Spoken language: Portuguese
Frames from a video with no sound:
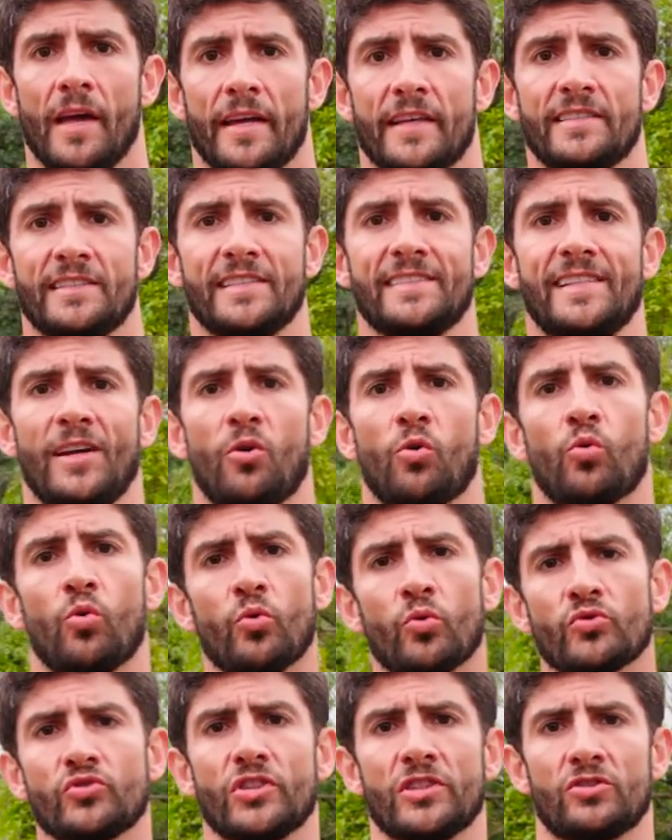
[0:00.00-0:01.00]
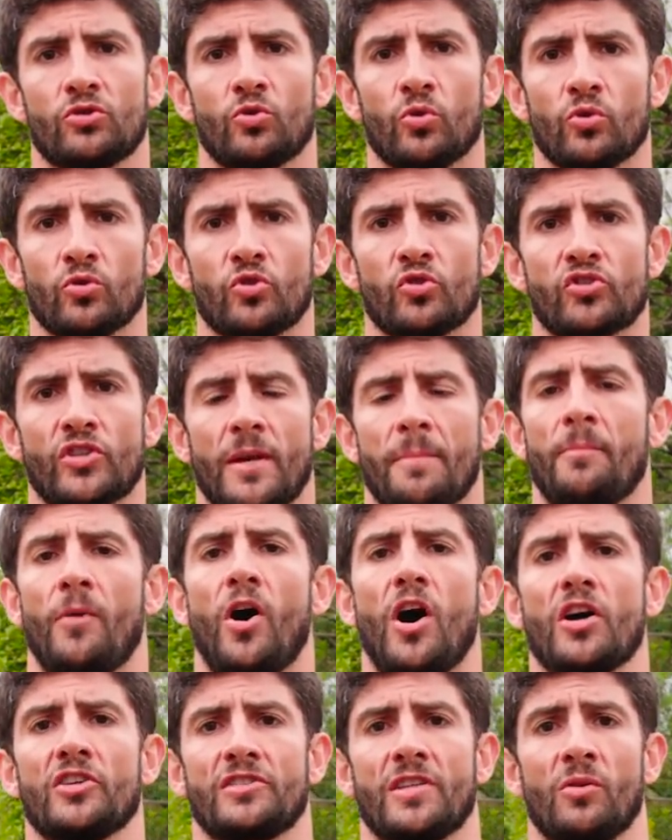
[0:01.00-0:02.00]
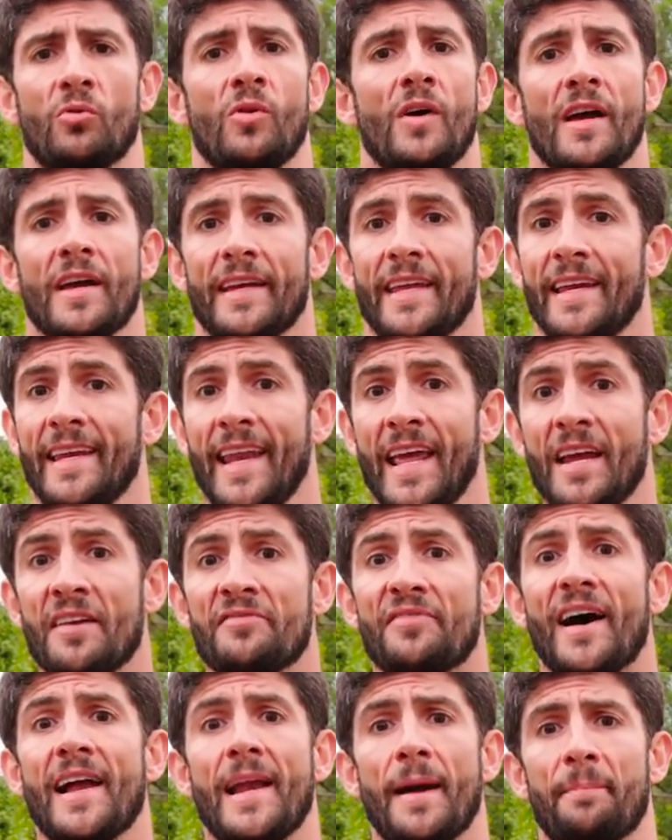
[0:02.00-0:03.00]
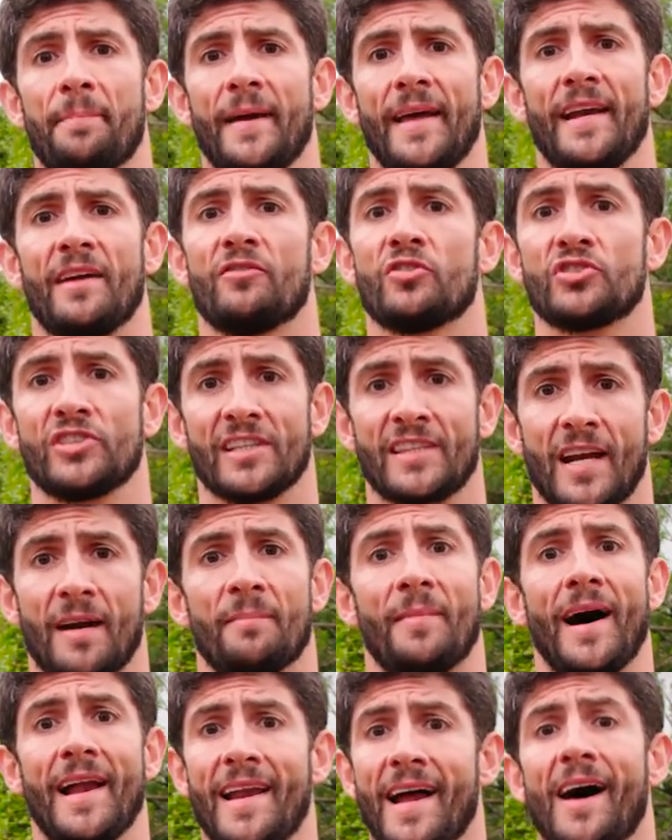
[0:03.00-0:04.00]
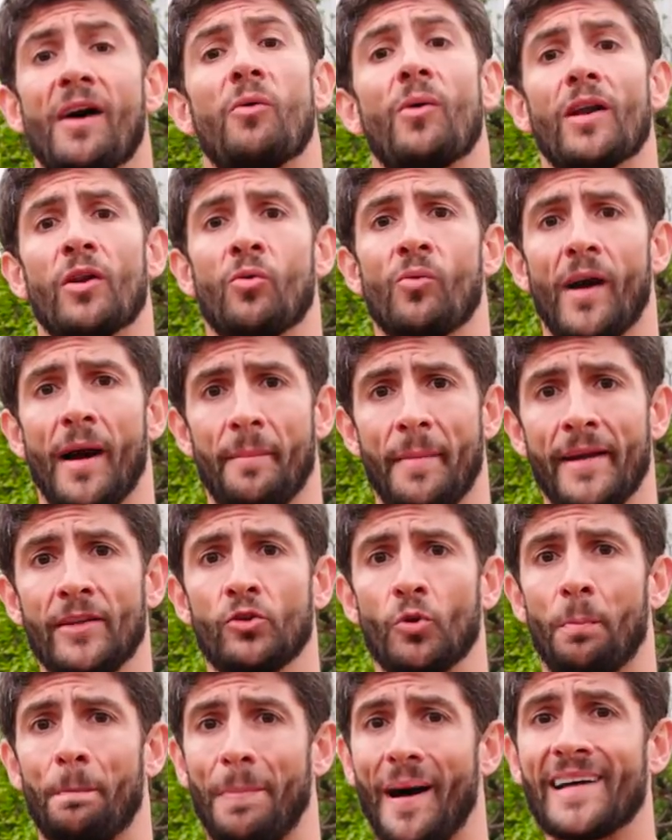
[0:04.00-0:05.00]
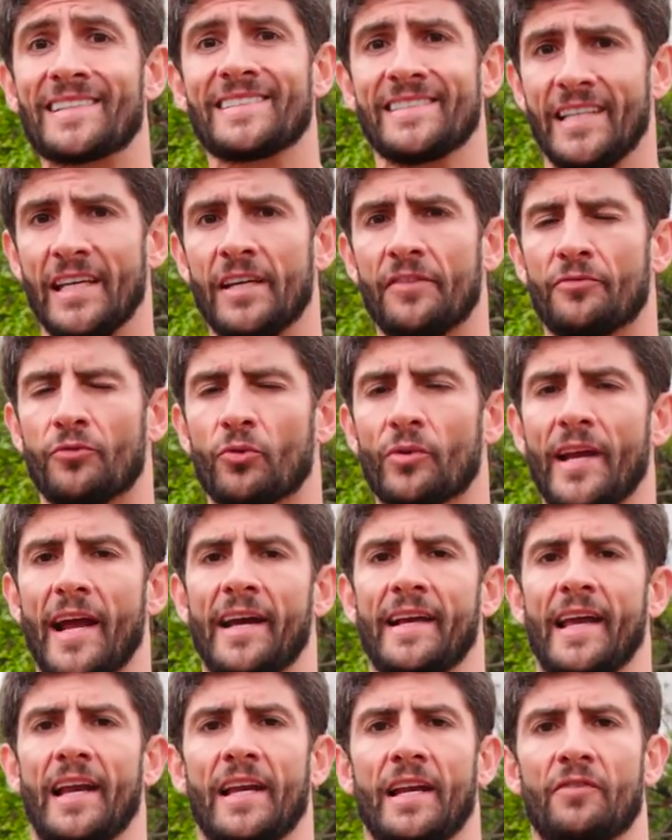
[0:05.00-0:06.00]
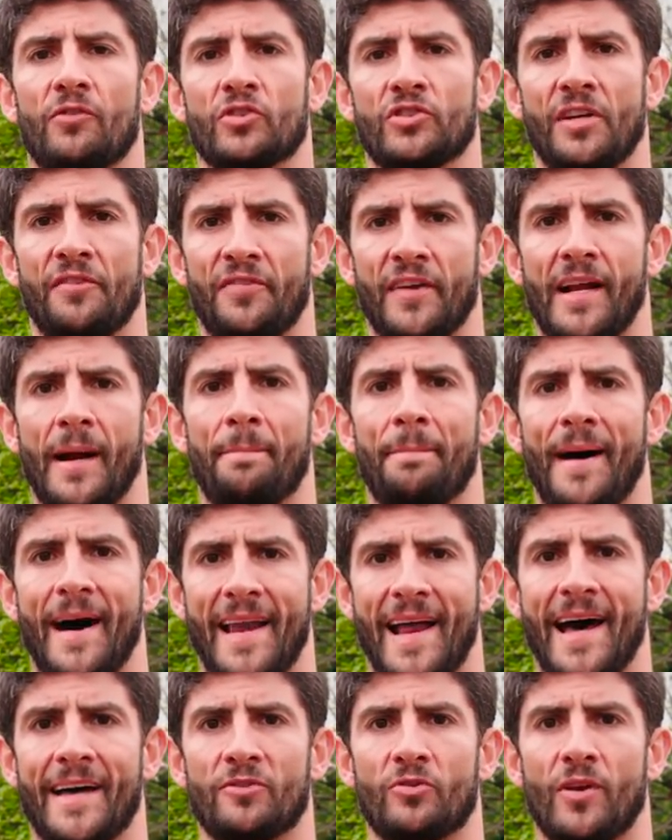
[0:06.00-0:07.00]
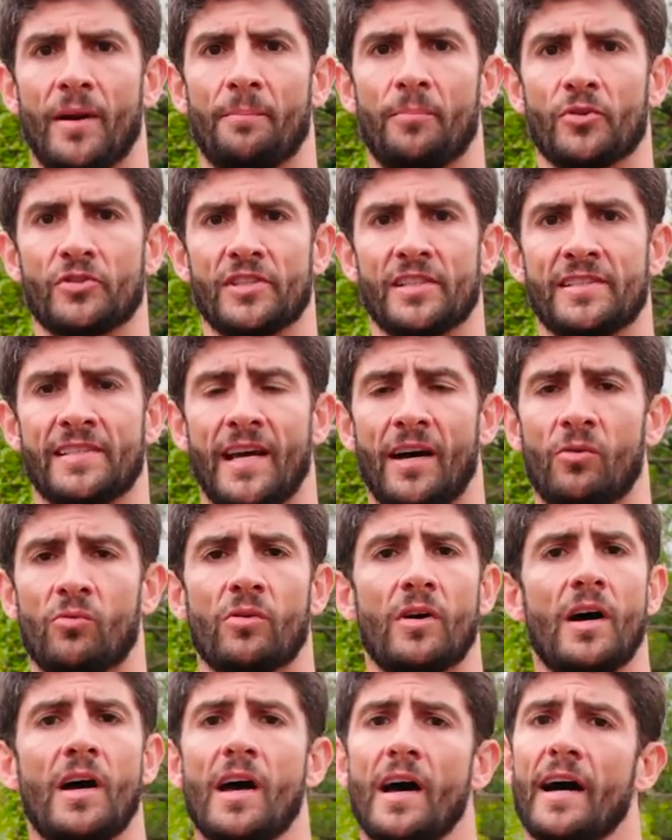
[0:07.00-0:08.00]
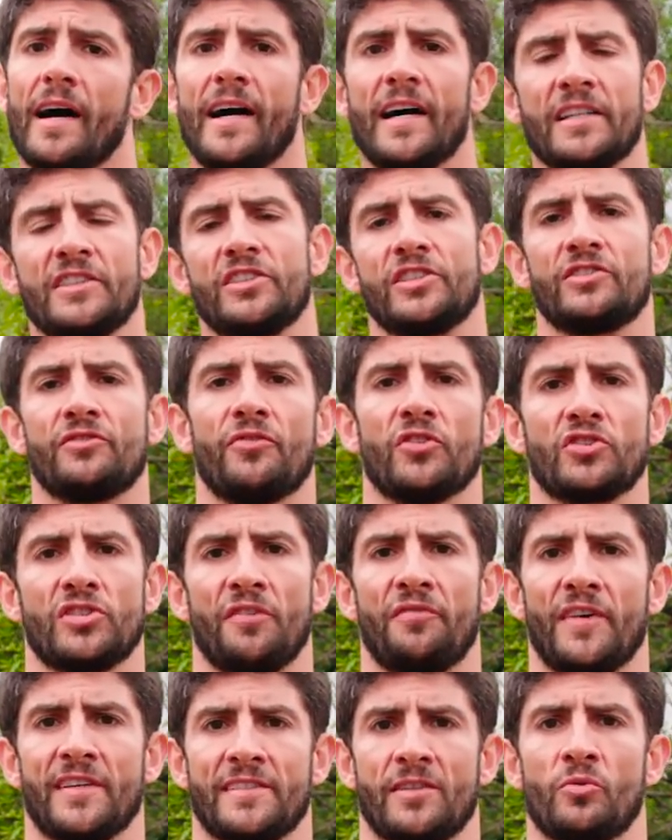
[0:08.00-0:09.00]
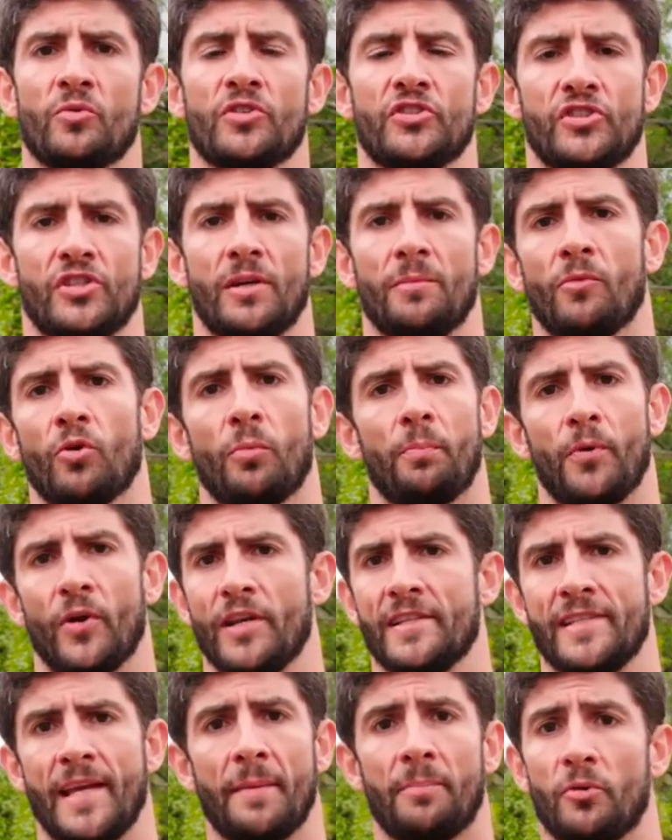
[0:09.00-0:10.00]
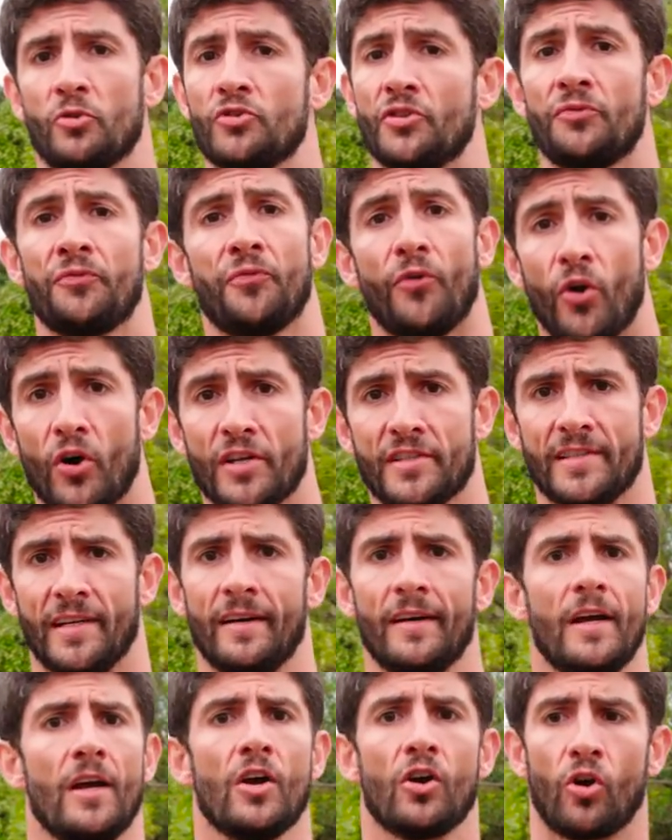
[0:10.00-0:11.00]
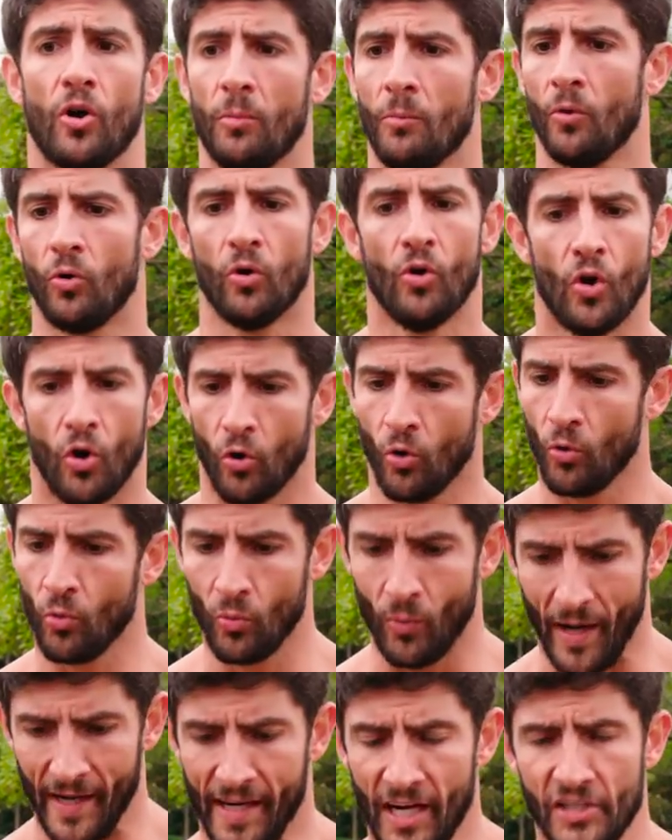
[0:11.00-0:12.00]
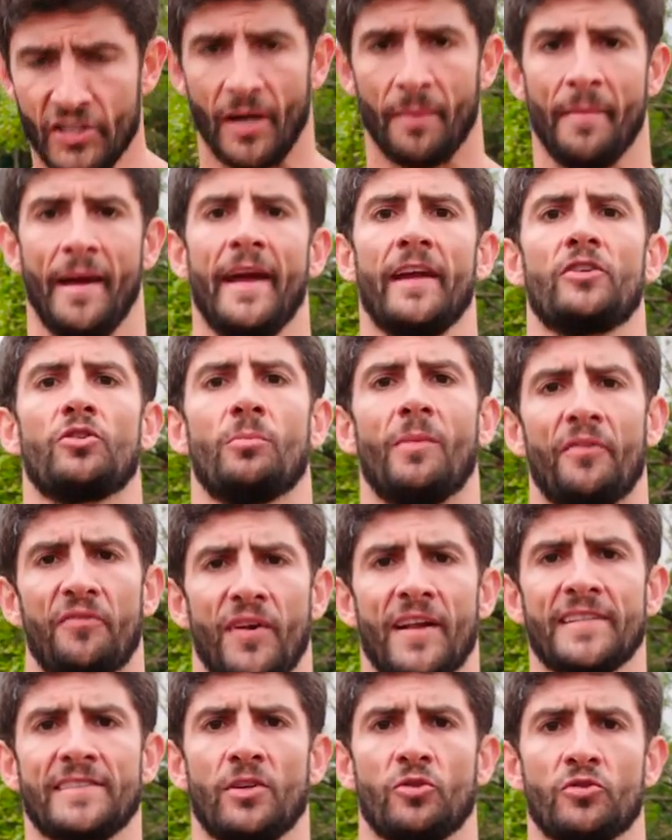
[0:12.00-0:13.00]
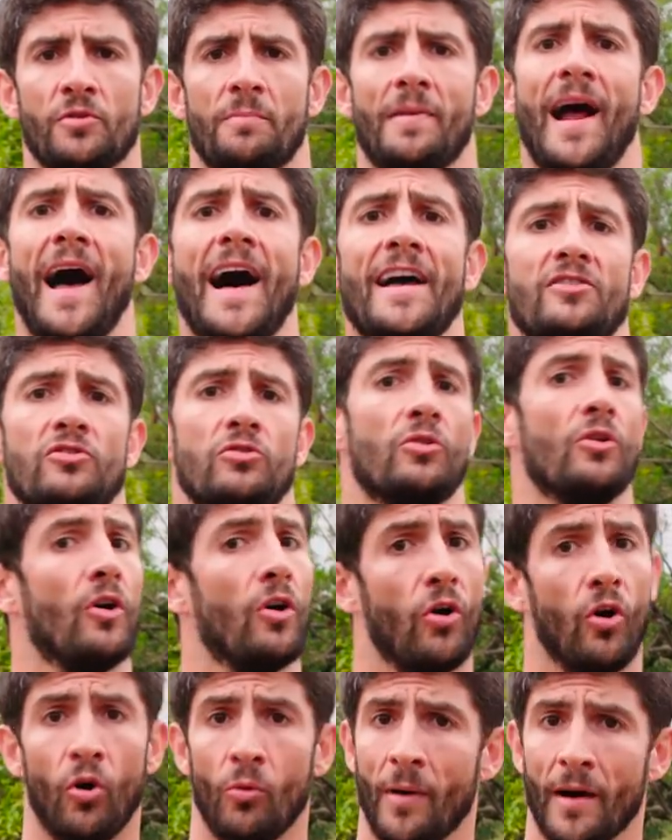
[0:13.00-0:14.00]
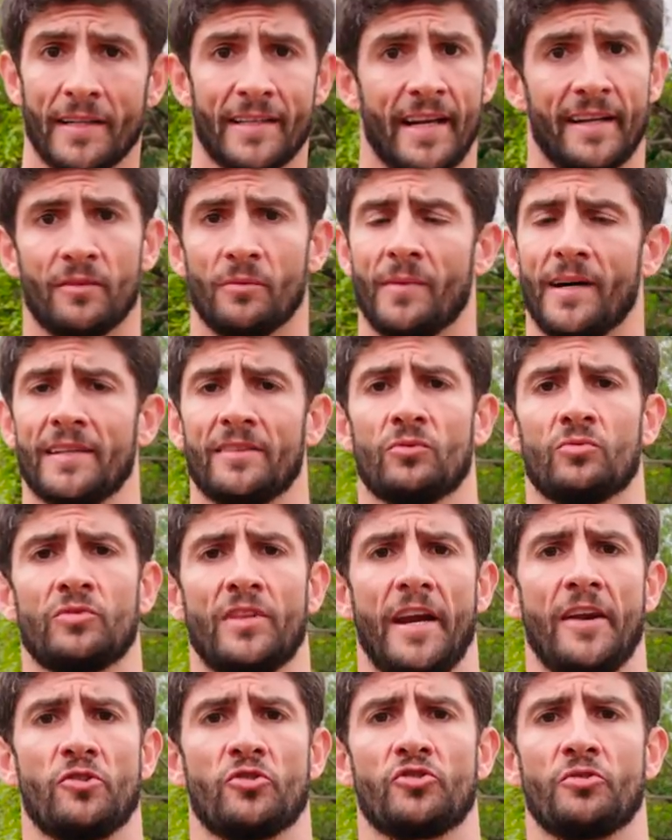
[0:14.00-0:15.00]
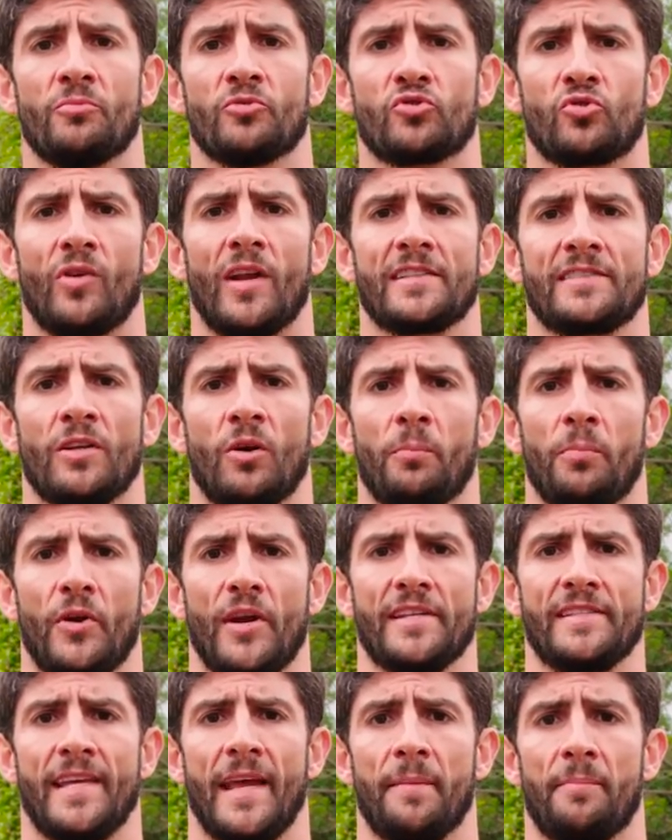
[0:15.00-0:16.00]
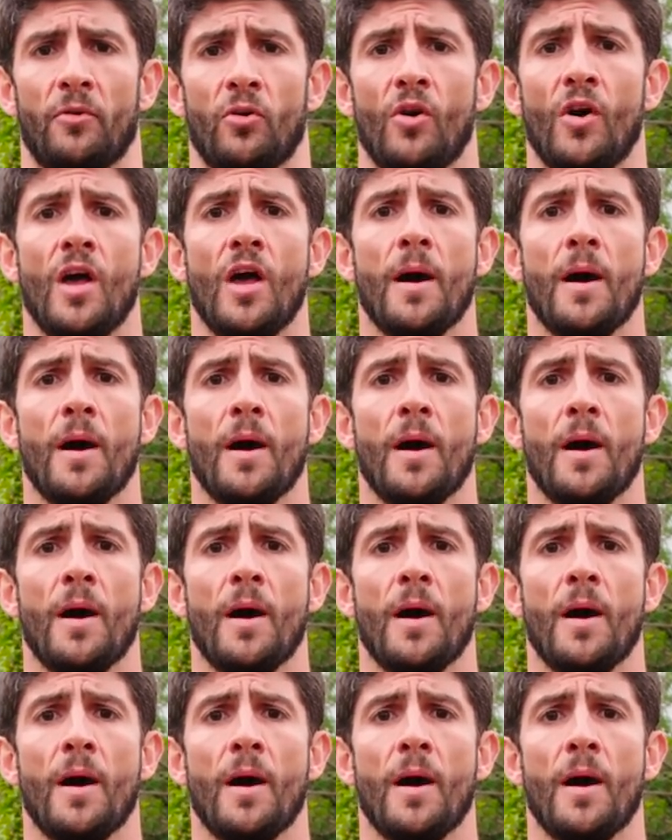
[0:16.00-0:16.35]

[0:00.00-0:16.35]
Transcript: Existem alguns estudos que mostram que nem vale a pena você trabalhar o alongamento passivo, que é aquele que você fica parado na posição, antes de você fazer um estímulo, por exemplo, de força, como um agachamento, uma flexão de braço ou uma, uma, um treino de musculação, por exemplo.